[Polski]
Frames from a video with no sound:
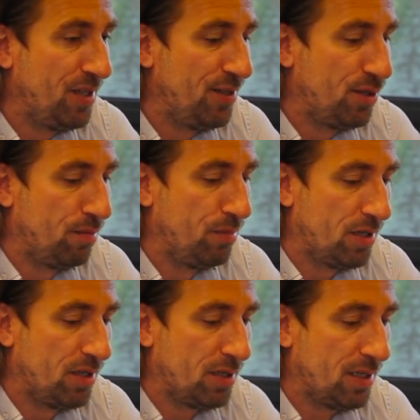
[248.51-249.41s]
yy, to
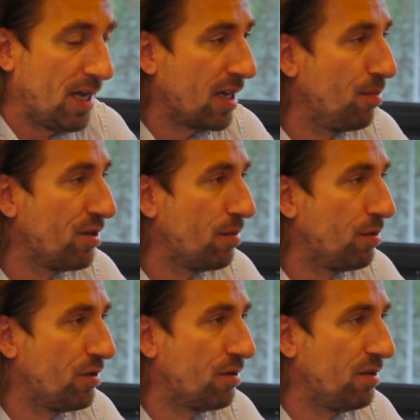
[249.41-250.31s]
myślę, że tak, można
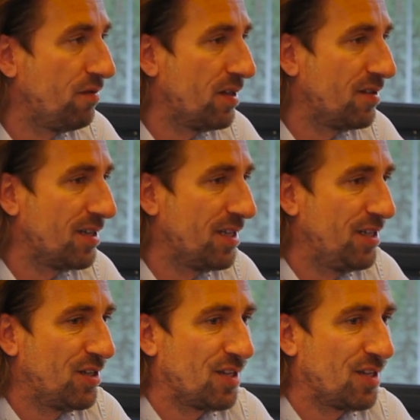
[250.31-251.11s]
było osiągnąć więcej.